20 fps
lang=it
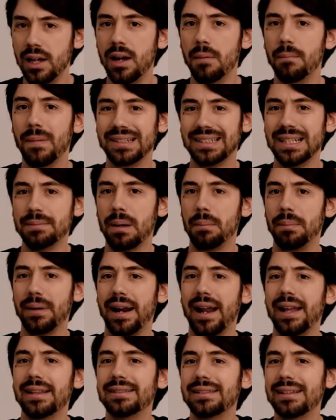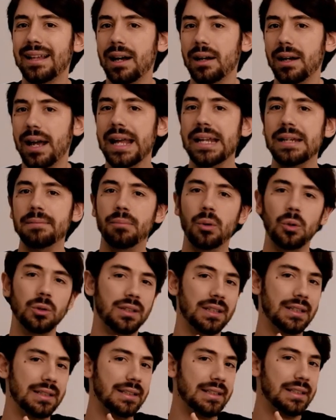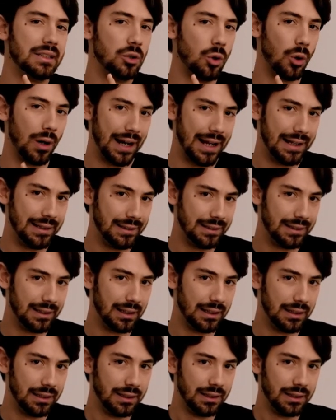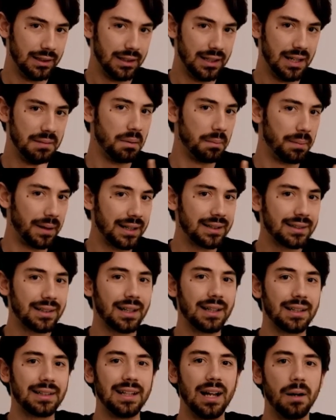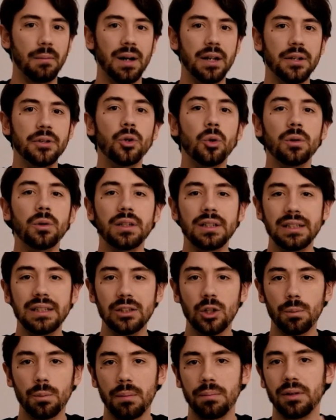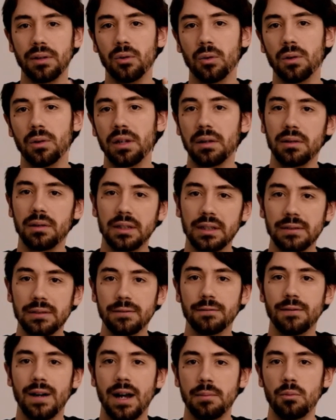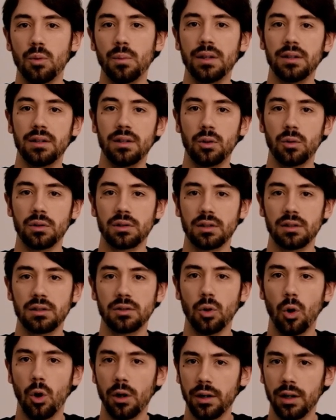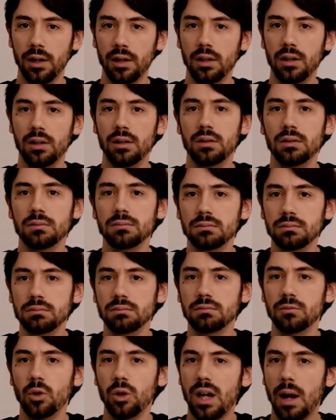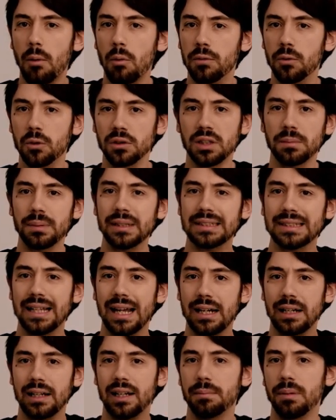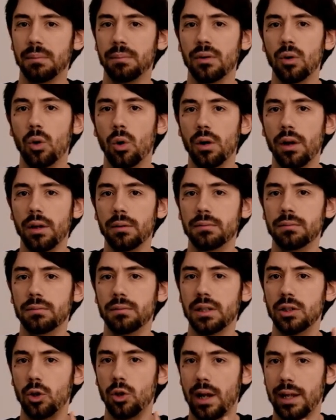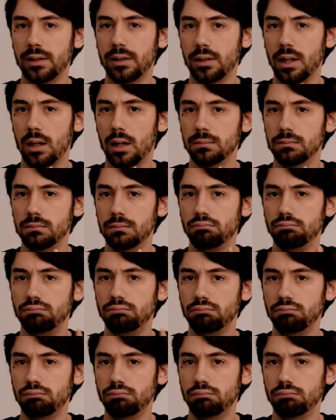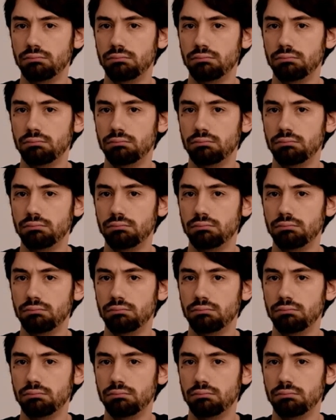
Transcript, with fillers: è, ma se Paperetta è nipote di Doretta e Paperetta chiama nonnino Paperone in vari momenti di questa storia, vogliamo forse pensare che Paperone e Doretta